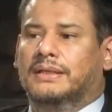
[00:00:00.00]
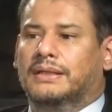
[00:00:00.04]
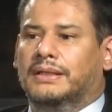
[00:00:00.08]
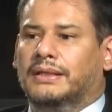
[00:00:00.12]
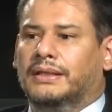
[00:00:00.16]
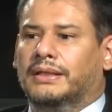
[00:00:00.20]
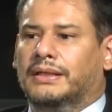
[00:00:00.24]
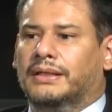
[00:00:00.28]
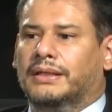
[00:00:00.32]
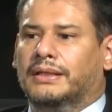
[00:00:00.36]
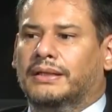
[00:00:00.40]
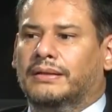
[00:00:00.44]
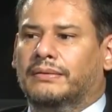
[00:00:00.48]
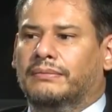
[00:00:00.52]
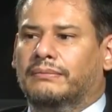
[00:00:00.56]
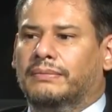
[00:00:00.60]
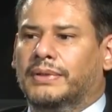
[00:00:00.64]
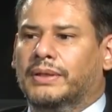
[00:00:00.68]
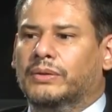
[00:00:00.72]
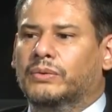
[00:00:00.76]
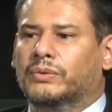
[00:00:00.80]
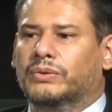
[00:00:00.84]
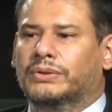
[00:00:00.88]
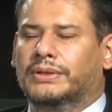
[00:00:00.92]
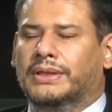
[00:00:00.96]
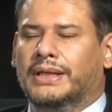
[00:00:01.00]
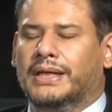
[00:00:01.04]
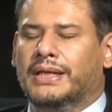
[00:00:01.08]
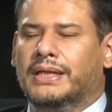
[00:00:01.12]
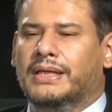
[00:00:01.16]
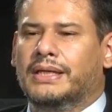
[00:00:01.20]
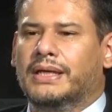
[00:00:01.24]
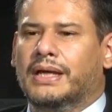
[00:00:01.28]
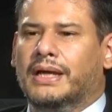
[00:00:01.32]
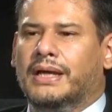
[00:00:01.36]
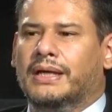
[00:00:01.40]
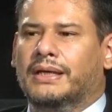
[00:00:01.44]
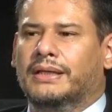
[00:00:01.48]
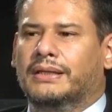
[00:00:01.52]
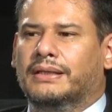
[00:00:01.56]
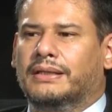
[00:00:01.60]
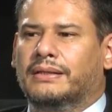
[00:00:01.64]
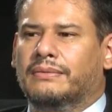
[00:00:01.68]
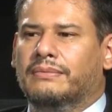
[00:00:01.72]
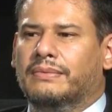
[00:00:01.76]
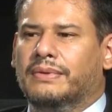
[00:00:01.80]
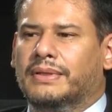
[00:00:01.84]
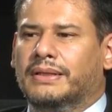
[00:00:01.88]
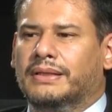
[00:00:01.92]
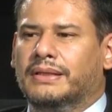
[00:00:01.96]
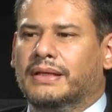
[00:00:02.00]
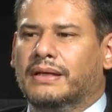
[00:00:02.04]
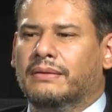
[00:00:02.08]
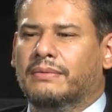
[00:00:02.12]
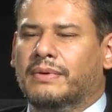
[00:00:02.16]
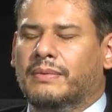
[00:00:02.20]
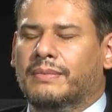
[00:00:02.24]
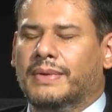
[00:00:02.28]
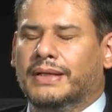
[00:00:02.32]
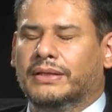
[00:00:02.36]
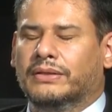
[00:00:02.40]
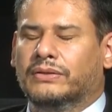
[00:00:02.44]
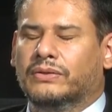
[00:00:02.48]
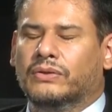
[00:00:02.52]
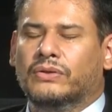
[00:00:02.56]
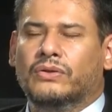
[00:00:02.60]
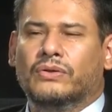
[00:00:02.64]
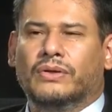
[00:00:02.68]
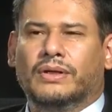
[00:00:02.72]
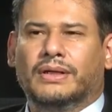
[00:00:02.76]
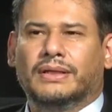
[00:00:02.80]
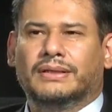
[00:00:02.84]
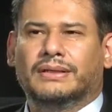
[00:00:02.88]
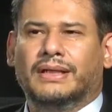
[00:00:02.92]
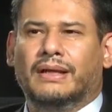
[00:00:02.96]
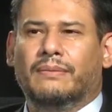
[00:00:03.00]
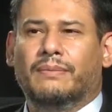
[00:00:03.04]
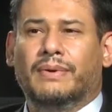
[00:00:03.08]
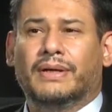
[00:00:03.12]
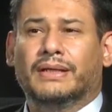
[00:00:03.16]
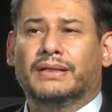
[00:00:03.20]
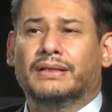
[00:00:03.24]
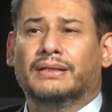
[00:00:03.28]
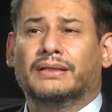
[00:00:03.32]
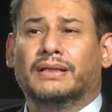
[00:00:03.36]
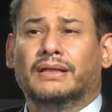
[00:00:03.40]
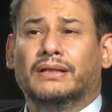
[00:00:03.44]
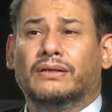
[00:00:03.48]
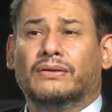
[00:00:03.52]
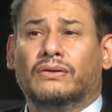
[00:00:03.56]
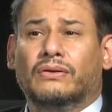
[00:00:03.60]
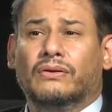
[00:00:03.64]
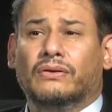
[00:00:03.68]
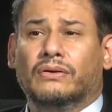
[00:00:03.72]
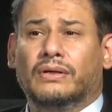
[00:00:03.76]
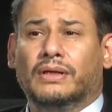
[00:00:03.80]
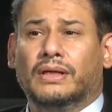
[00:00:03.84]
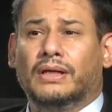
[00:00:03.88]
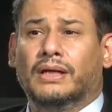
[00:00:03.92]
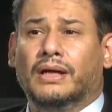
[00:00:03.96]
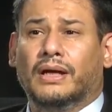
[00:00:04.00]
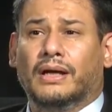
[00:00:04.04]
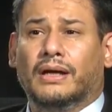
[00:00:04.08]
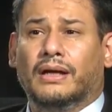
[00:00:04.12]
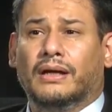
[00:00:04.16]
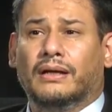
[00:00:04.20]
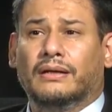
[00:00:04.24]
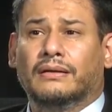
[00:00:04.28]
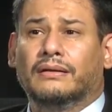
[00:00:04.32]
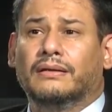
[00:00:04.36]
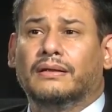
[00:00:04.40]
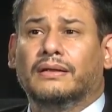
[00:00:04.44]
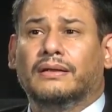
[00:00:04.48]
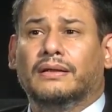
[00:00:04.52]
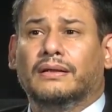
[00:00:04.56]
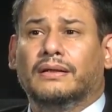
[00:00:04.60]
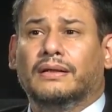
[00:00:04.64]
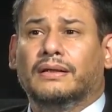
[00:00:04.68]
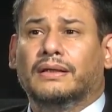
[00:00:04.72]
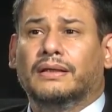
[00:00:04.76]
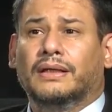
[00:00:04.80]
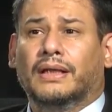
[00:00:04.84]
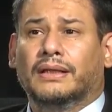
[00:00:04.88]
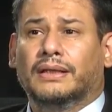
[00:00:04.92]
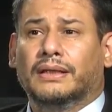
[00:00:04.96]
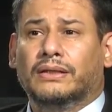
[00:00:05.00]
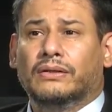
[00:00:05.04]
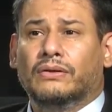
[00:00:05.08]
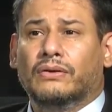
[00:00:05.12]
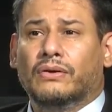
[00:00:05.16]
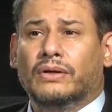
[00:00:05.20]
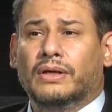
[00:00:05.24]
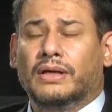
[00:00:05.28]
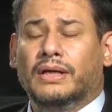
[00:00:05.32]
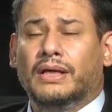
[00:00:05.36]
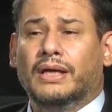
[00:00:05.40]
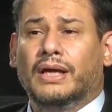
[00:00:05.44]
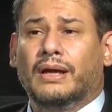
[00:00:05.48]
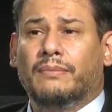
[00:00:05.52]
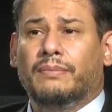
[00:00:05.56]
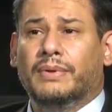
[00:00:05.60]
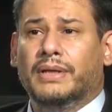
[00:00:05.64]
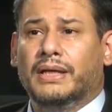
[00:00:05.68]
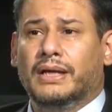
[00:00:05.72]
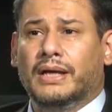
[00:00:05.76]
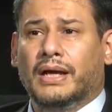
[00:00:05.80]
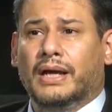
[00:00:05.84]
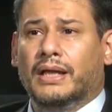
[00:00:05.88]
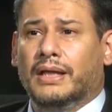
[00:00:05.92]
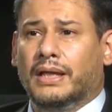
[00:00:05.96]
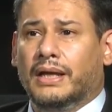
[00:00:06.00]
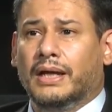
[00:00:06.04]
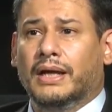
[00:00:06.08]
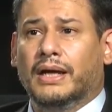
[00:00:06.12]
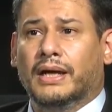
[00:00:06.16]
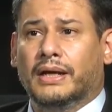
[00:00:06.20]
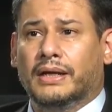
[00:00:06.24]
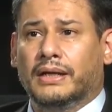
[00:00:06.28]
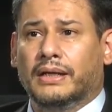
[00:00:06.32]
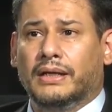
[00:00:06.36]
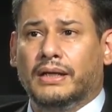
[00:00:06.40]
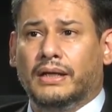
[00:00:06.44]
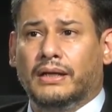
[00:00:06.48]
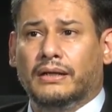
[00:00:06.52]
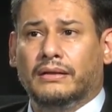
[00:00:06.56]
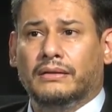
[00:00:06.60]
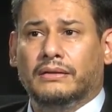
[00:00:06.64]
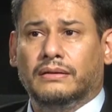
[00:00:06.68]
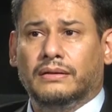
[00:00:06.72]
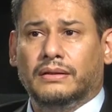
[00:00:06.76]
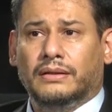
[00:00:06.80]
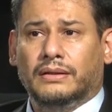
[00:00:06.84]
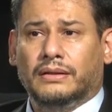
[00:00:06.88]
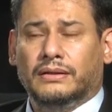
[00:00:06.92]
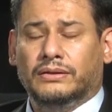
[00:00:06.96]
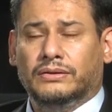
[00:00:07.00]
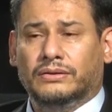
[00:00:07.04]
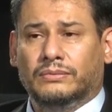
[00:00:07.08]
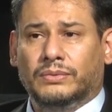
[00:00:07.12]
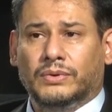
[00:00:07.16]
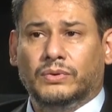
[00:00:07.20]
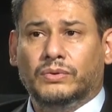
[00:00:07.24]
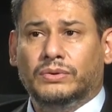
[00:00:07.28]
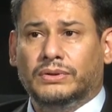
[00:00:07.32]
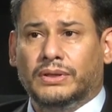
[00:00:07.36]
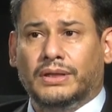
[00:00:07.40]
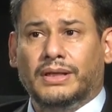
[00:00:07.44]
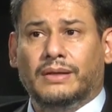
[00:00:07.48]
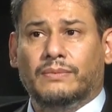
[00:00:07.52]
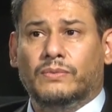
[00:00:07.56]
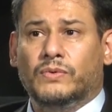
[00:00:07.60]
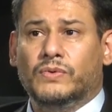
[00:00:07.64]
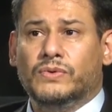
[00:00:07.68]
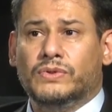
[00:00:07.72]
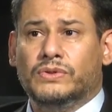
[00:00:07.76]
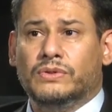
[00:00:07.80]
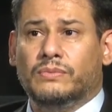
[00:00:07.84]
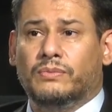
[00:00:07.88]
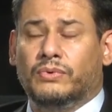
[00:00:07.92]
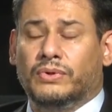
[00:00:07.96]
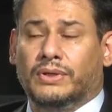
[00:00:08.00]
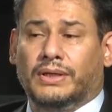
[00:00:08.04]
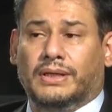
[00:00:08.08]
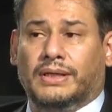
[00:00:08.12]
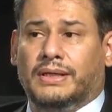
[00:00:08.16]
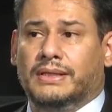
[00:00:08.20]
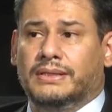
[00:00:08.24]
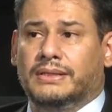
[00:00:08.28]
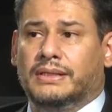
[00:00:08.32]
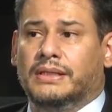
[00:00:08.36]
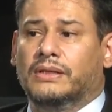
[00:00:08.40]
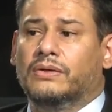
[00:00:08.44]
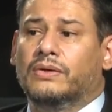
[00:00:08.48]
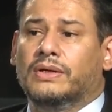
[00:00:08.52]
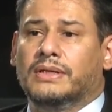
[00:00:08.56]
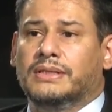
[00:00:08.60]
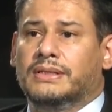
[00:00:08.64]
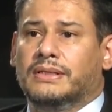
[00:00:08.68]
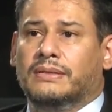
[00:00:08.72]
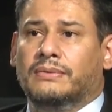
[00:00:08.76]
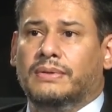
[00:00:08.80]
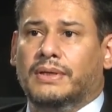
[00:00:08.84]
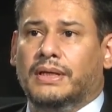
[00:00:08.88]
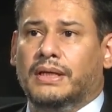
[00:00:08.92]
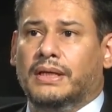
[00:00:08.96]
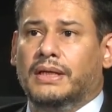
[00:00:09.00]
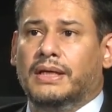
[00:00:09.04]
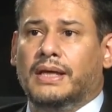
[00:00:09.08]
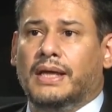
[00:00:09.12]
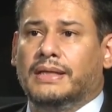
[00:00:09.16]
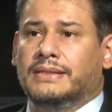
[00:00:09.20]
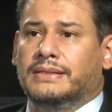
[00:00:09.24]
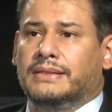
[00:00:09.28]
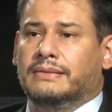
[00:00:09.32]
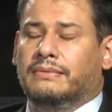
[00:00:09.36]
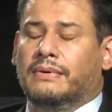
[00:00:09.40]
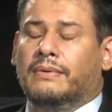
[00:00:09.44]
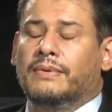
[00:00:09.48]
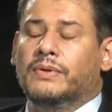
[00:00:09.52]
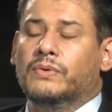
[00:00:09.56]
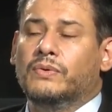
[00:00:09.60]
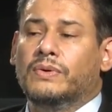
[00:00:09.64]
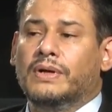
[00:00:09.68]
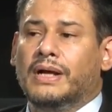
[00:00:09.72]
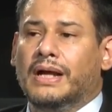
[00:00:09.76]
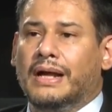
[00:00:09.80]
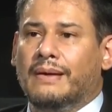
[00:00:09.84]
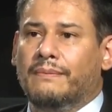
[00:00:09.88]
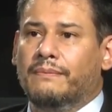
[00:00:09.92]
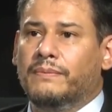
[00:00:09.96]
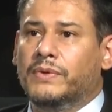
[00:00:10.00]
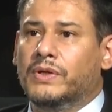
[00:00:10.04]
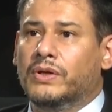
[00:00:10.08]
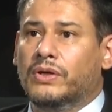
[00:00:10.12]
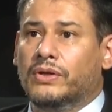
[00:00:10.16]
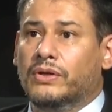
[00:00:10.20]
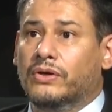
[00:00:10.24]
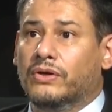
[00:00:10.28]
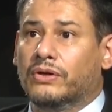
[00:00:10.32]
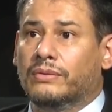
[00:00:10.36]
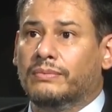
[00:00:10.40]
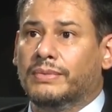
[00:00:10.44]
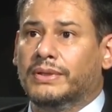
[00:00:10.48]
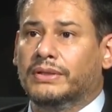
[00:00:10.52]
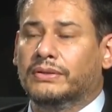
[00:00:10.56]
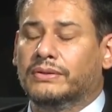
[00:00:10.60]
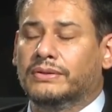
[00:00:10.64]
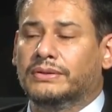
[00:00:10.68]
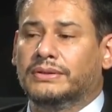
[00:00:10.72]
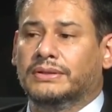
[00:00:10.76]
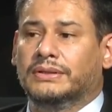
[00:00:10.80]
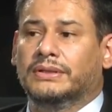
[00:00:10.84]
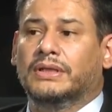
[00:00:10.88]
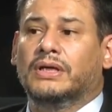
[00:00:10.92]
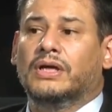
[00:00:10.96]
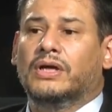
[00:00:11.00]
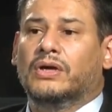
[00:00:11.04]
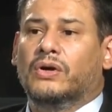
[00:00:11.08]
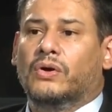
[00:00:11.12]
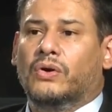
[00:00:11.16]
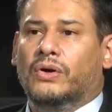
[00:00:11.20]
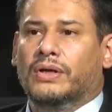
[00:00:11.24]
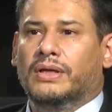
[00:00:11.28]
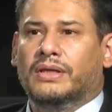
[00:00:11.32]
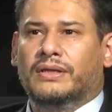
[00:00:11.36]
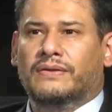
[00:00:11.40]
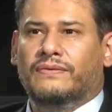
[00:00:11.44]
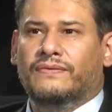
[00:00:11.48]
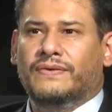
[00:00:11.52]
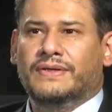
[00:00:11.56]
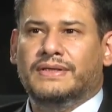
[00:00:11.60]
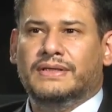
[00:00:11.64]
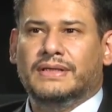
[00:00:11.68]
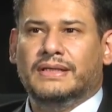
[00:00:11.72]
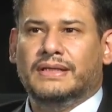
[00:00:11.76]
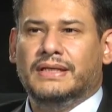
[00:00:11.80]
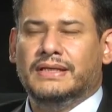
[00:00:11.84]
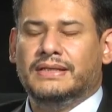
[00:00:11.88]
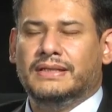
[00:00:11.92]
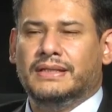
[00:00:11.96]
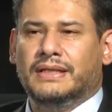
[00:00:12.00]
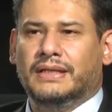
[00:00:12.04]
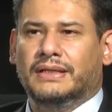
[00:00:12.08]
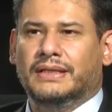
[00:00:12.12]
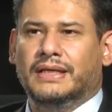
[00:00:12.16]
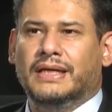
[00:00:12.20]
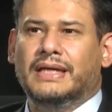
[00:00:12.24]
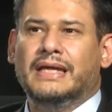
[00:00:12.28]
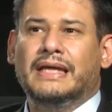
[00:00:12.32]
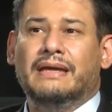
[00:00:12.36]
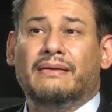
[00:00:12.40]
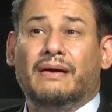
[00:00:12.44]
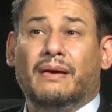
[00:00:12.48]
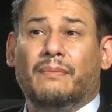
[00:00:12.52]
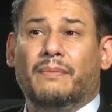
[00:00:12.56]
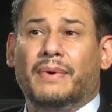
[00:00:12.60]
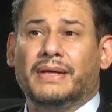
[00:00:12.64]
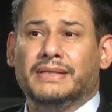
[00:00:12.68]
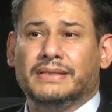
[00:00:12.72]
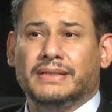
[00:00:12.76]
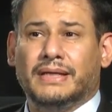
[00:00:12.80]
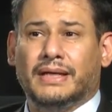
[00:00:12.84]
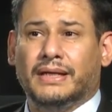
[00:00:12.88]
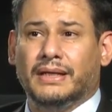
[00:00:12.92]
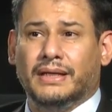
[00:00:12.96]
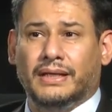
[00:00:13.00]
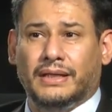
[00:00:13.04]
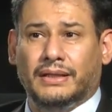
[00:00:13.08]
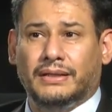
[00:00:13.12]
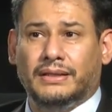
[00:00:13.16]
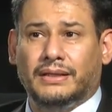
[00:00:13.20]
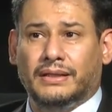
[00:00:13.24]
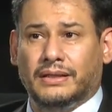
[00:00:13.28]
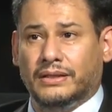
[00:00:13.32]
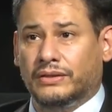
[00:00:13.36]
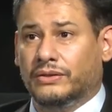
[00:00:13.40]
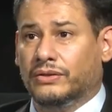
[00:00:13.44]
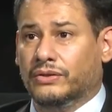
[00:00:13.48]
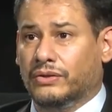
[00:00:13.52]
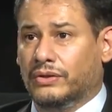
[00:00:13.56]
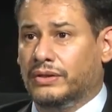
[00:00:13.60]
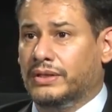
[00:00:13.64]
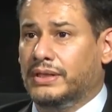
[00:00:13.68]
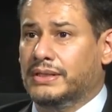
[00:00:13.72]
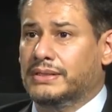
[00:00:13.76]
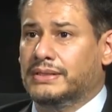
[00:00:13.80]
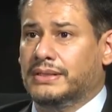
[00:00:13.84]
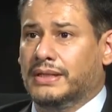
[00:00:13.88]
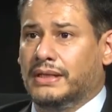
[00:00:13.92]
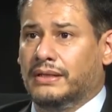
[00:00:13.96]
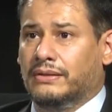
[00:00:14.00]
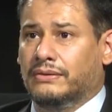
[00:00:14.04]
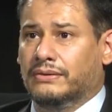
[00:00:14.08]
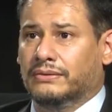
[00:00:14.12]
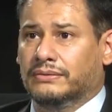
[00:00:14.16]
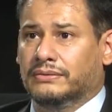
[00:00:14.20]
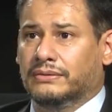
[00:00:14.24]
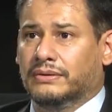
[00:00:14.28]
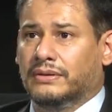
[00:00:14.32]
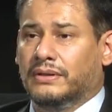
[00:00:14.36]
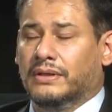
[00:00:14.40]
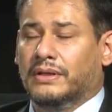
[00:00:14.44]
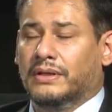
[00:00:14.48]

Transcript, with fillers: Eh, me gustaría este, meterme más todo en lo que es la parte tecnológica, la tecnología aplicada a la carrera, eso me gustaría mucho porque es lo que se viene, va a haber un cambio enorme, entonces hoy es difícil decirte qué va a pasar este, dentro de 10 años.